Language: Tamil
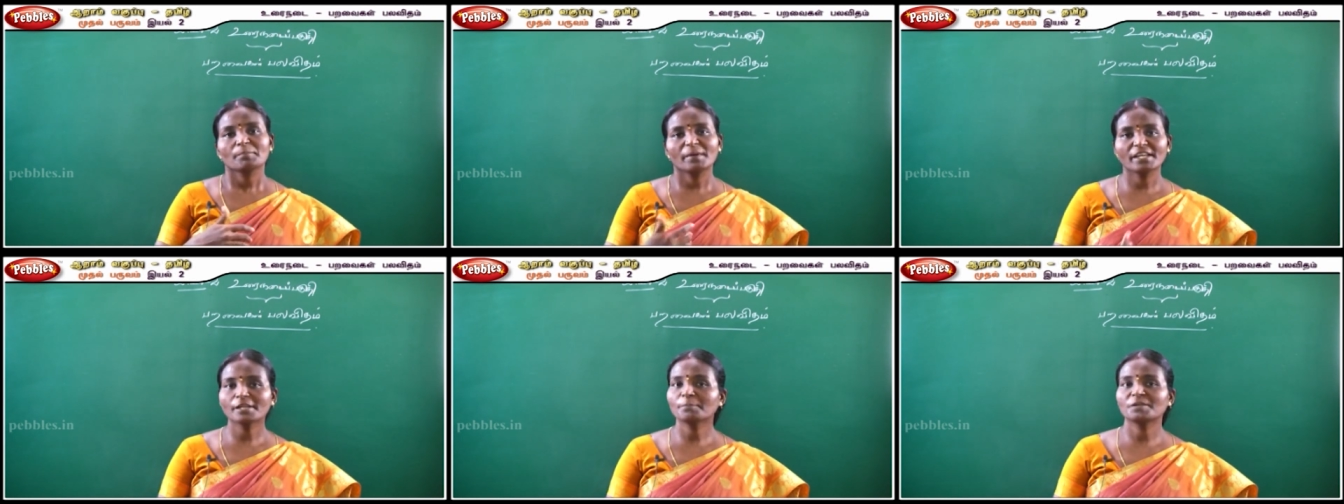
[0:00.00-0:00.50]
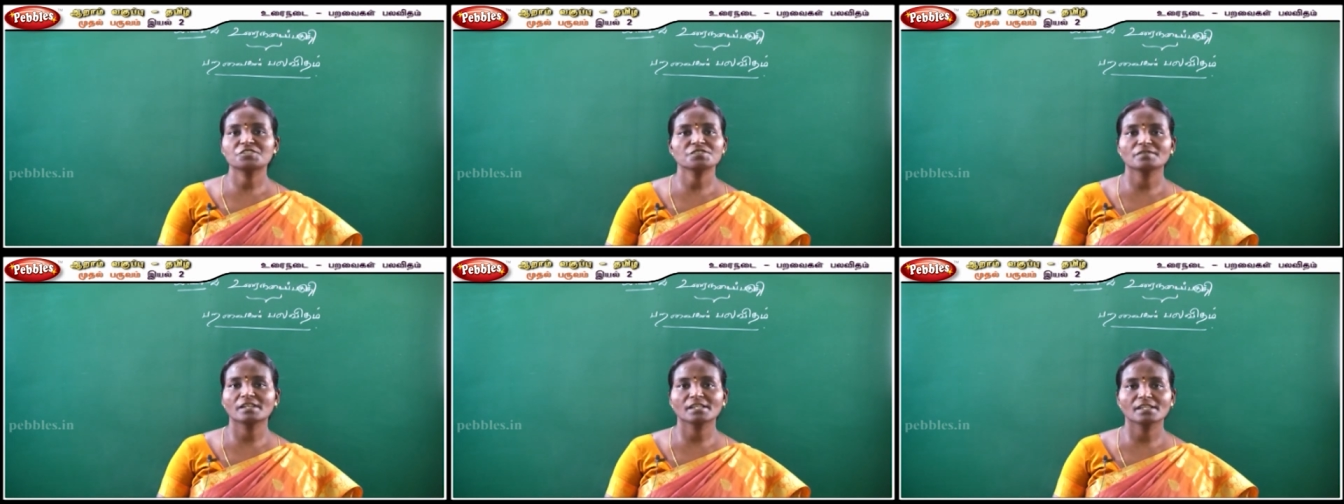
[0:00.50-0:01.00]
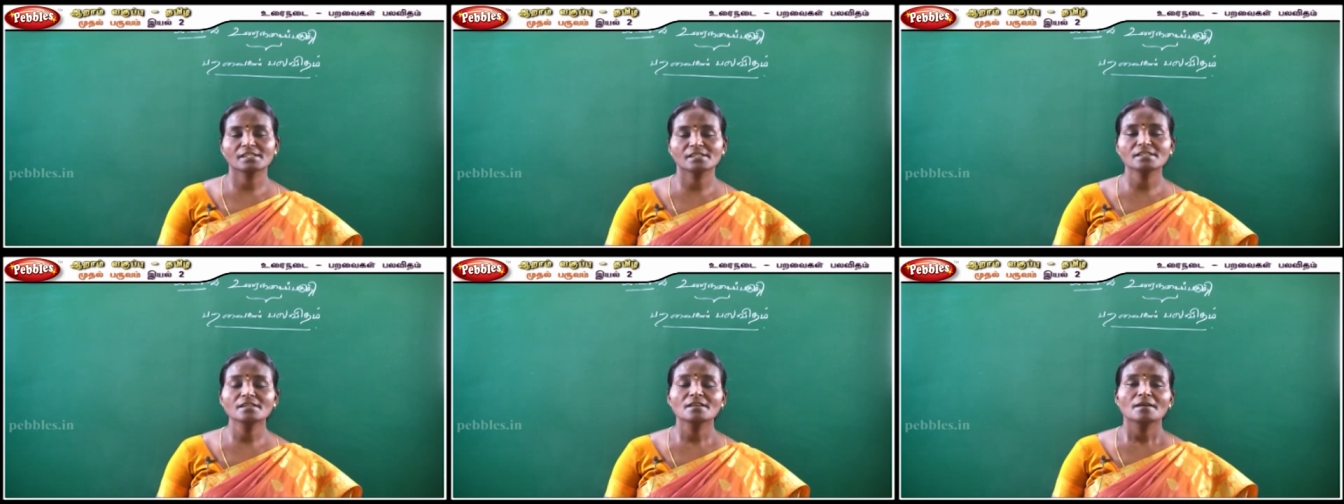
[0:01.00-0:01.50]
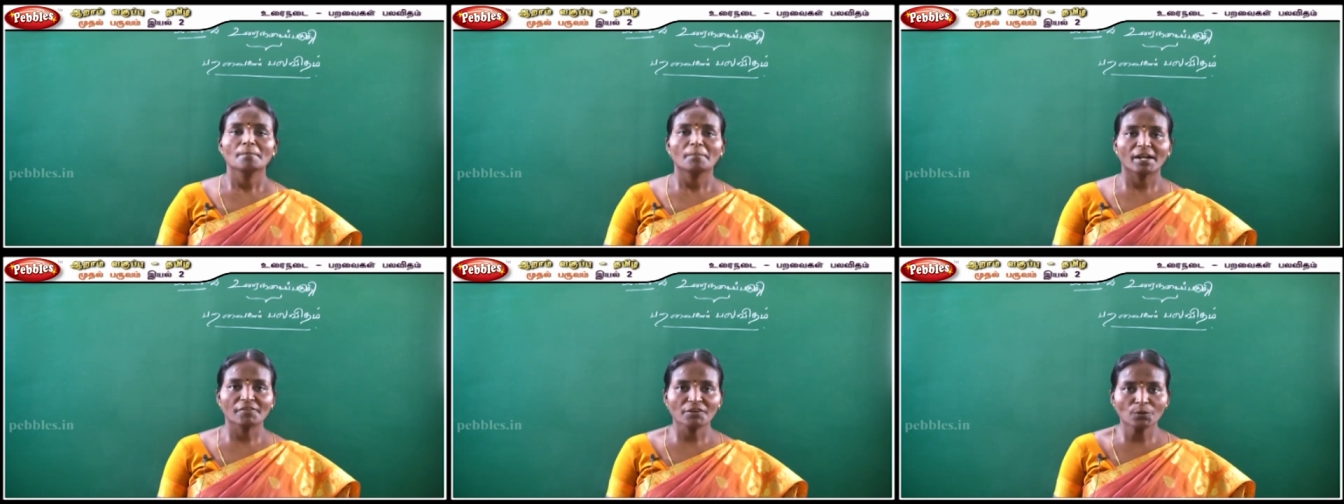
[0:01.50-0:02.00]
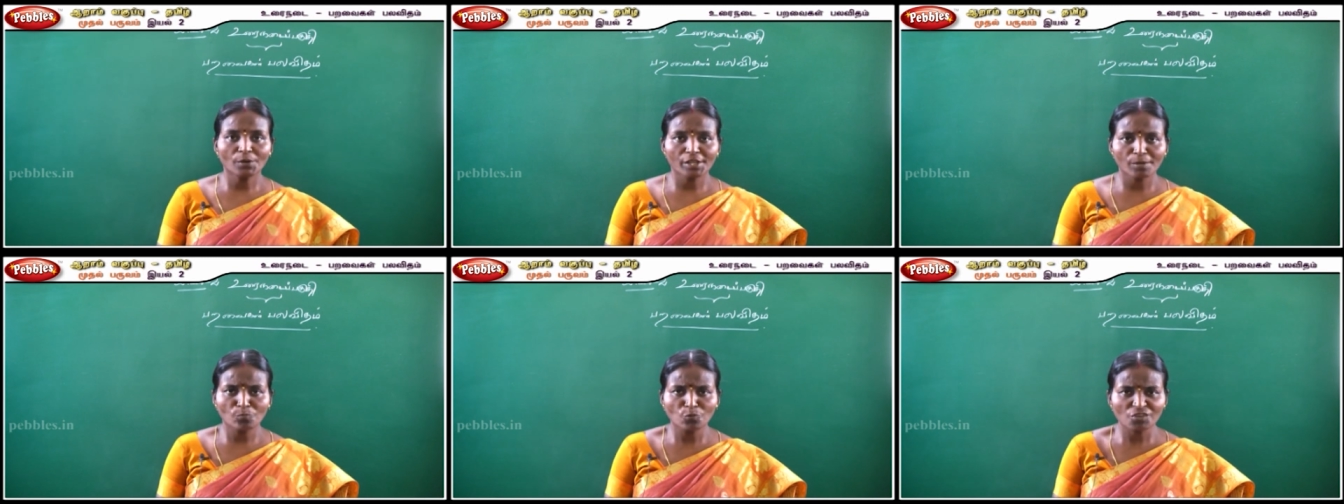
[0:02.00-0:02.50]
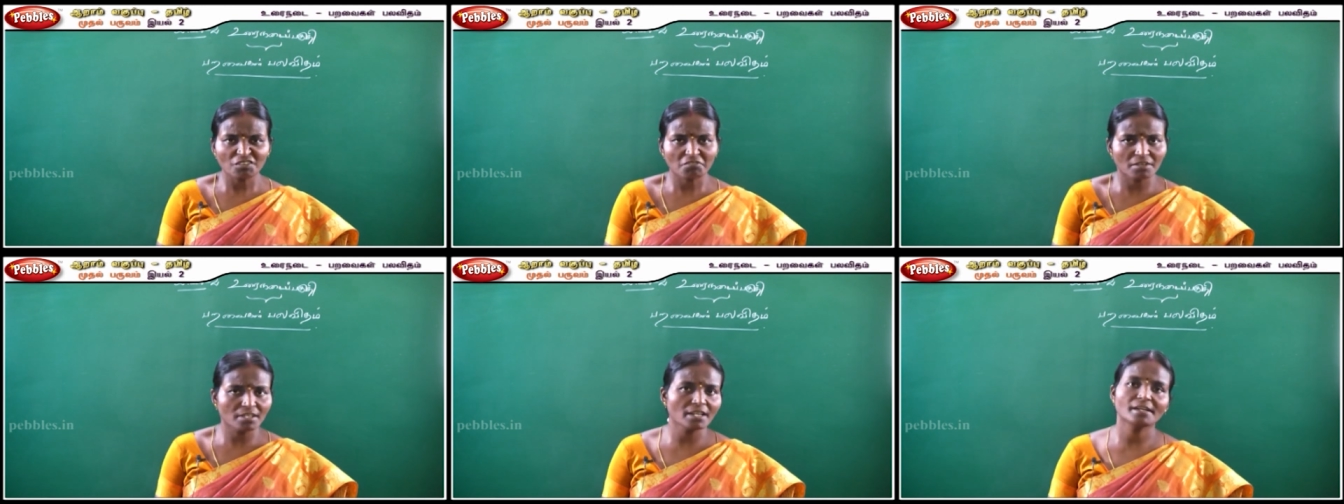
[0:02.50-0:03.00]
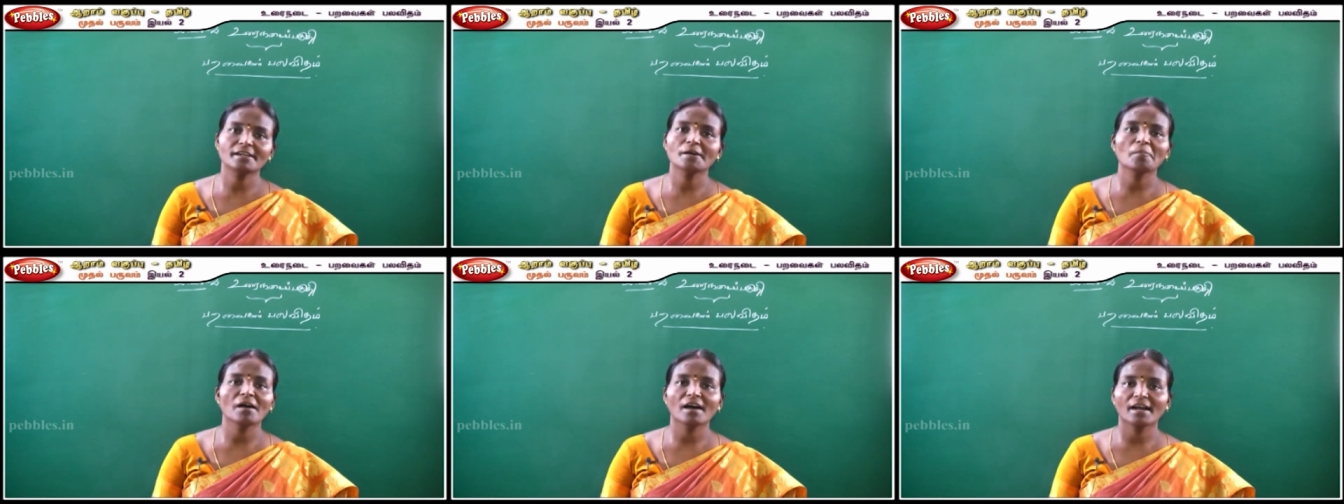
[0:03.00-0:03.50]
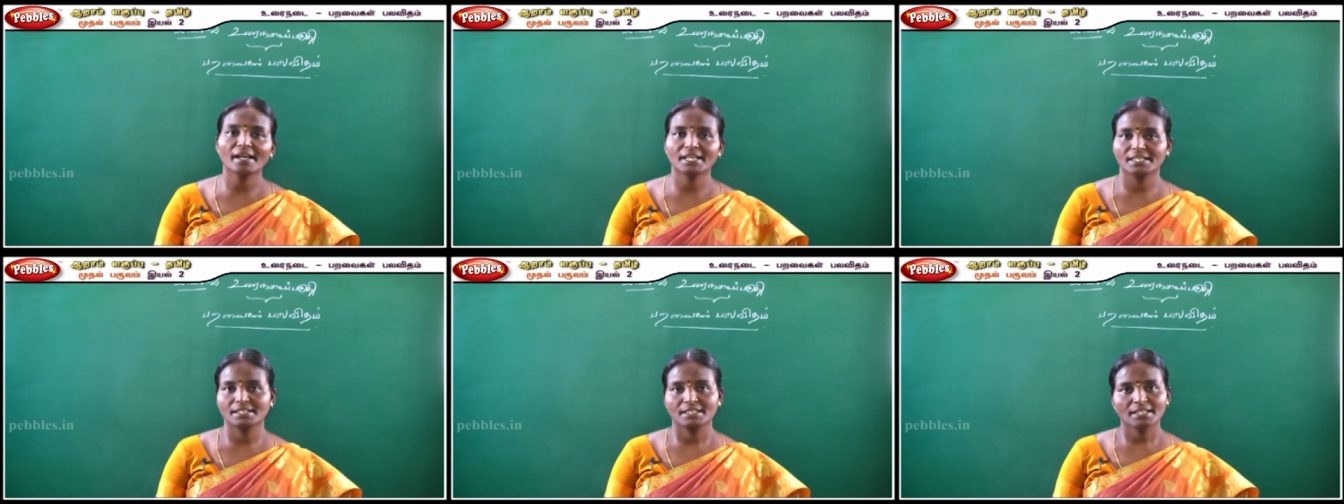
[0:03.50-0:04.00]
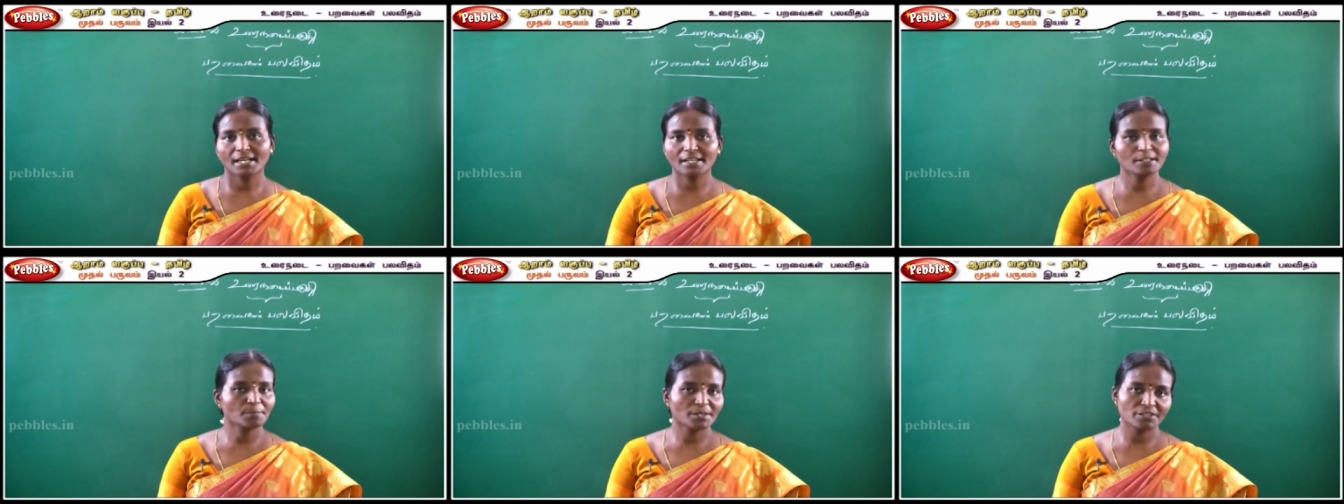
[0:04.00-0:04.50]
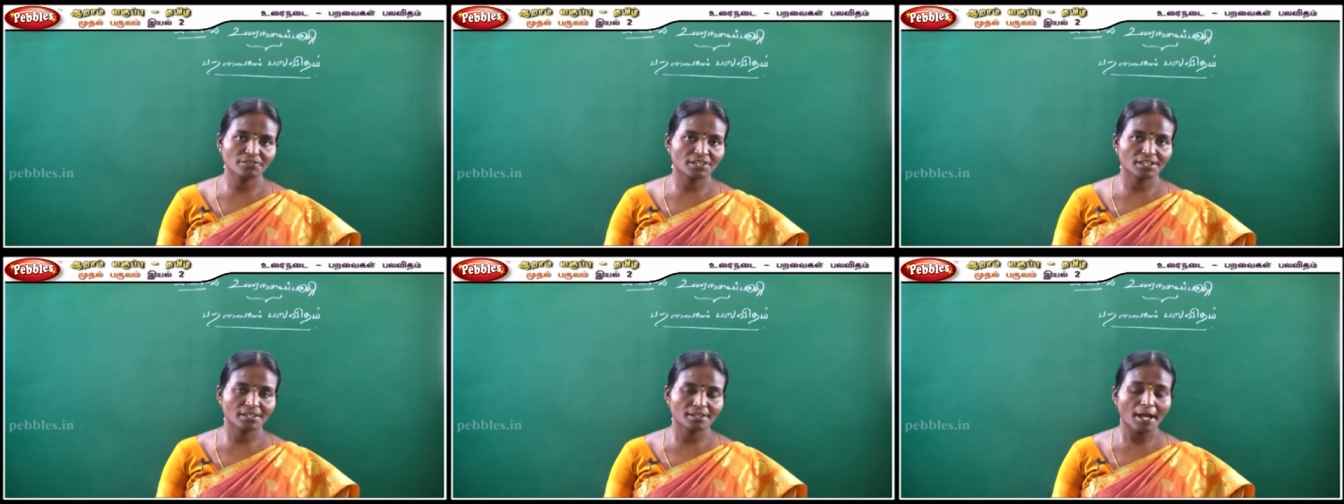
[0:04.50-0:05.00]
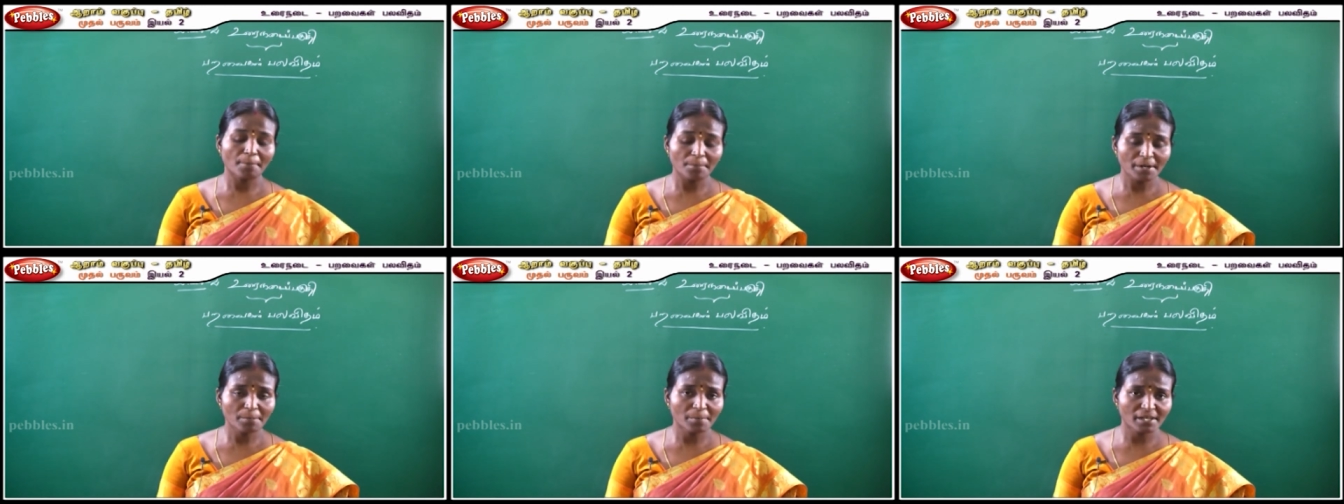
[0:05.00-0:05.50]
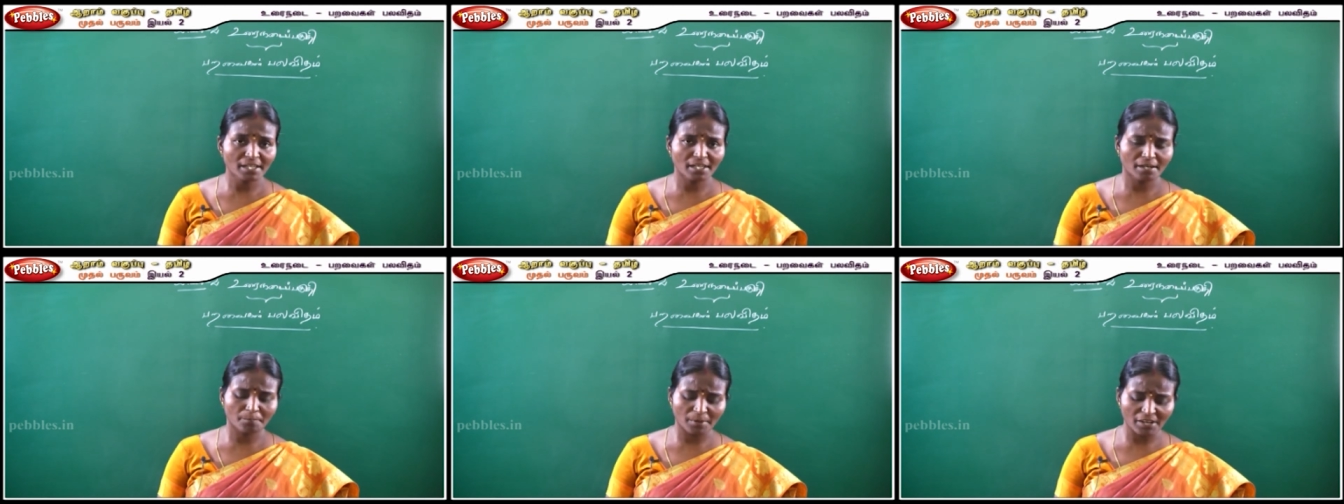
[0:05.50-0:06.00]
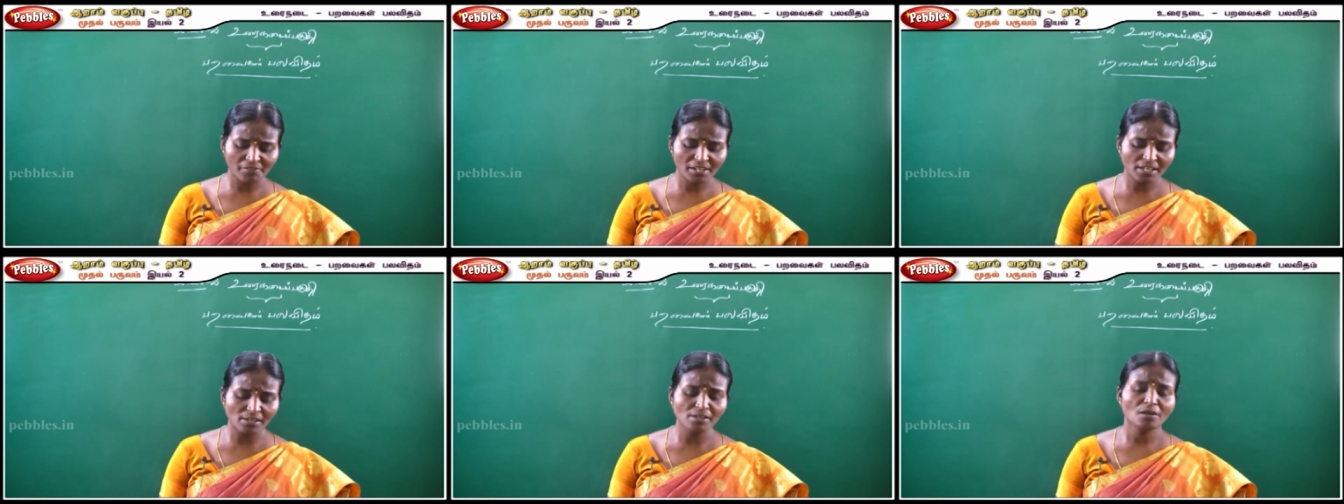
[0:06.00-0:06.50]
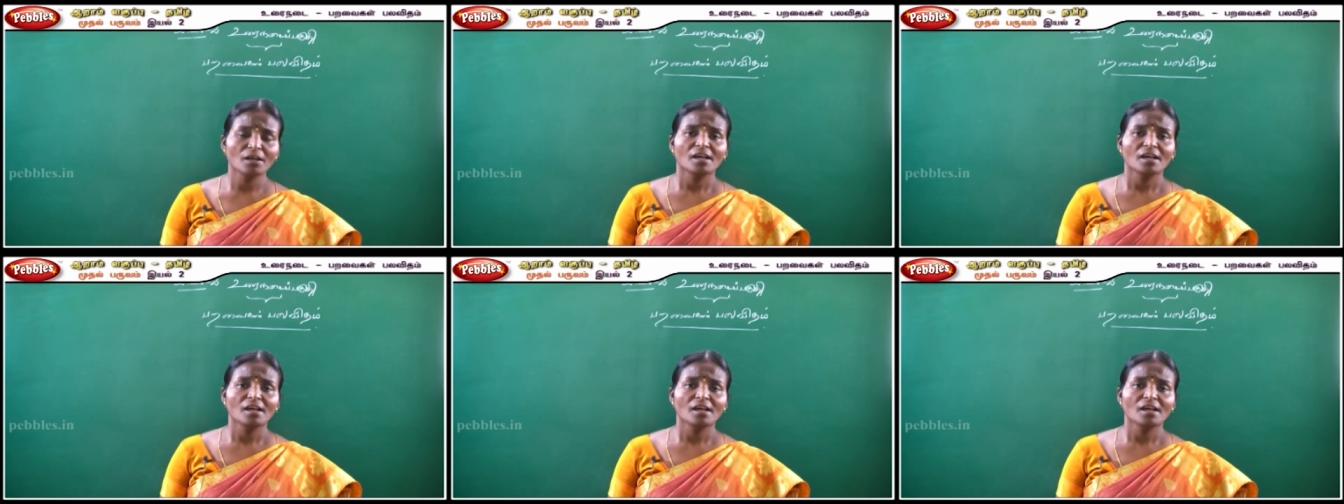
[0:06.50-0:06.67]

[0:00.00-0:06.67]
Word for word: பெயர் பெற்று வருகிறது பறவைகளுடைய முக்கிய இடமாக கருதப்பட்டு வருகிறது அப்படிப்பட்ட பறவைகள்